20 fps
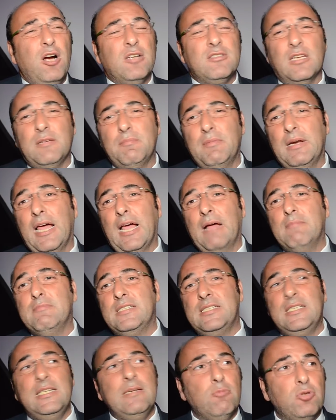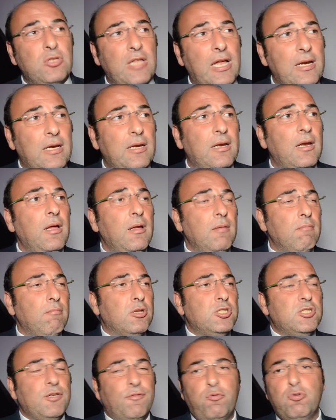اكتر من 50 موديل
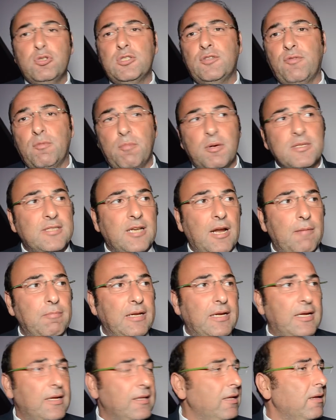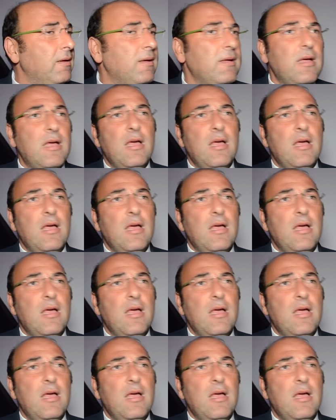ما تشافوش في مصر قبل كده